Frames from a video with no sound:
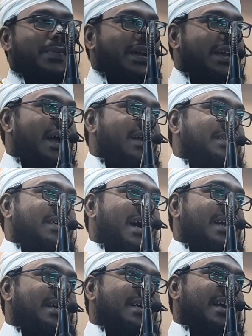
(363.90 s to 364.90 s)
பல்லாண்டு
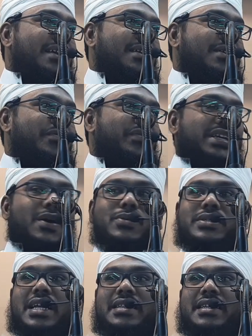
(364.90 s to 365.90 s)
காலங்கள்
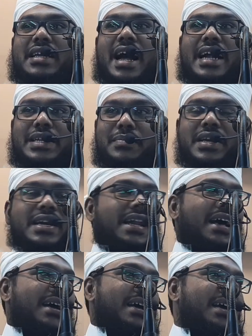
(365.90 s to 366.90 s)
ஃபிரௌனிடத்திலே
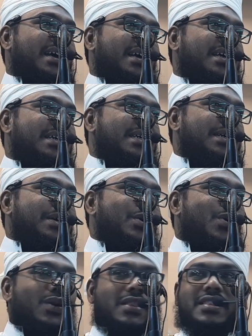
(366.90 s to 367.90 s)
அடிமைகளாக
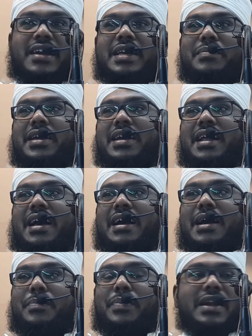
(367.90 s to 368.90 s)

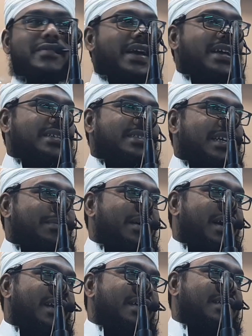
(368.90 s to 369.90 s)
கொத்தடிமைகளாக பல்வேறு
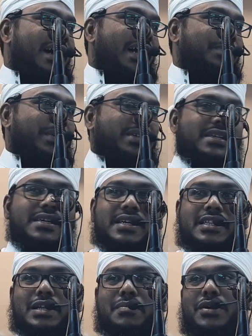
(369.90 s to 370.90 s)
சிரமங்களுக்கு ஆட்பட்டு
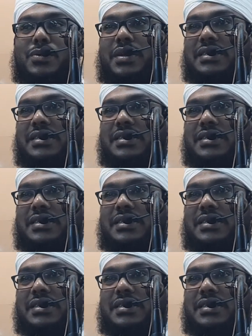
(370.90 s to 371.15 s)
கிடந்த பனு